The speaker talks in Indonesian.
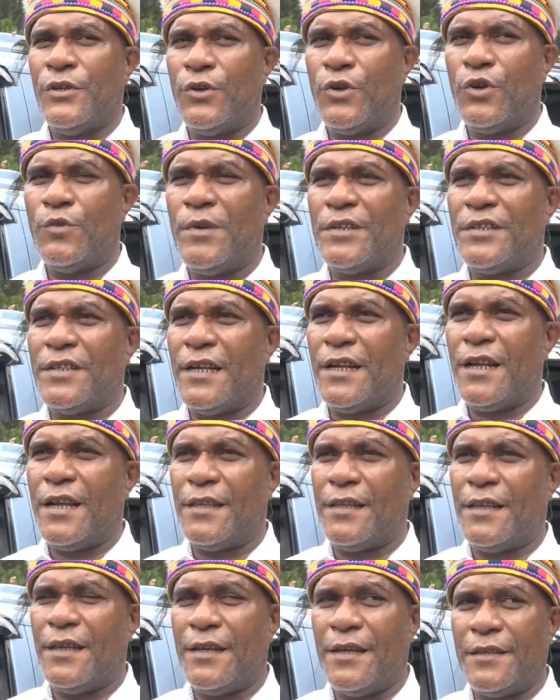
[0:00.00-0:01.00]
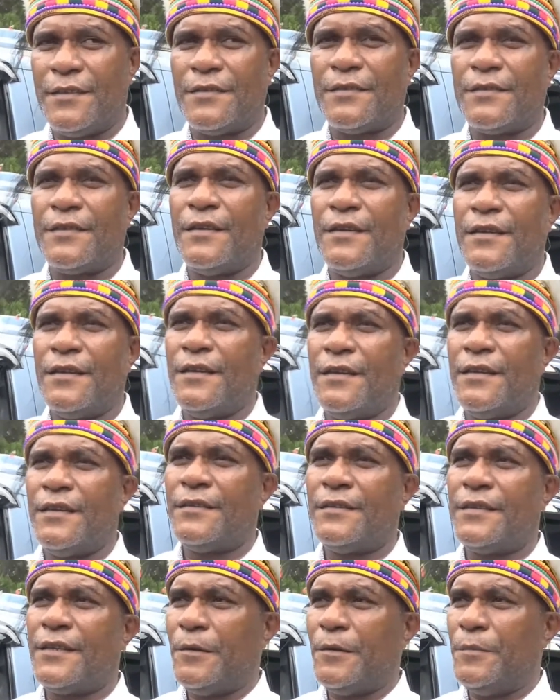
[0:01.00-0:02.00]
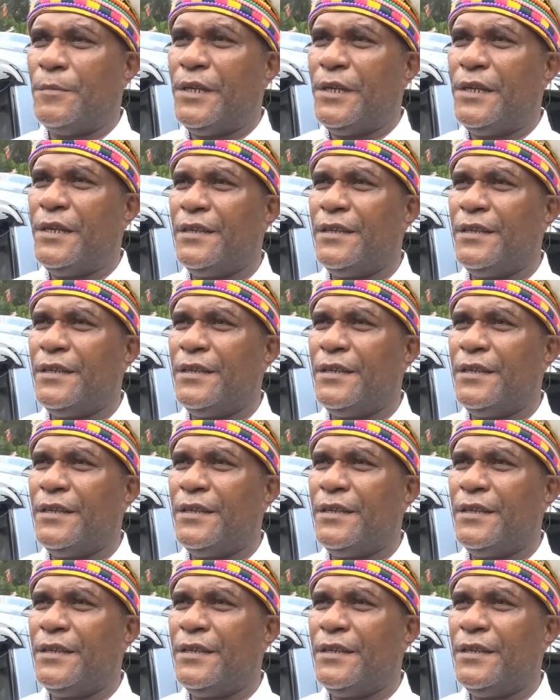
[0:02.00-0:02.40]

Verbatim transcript: seluruh masyarakat adat tapi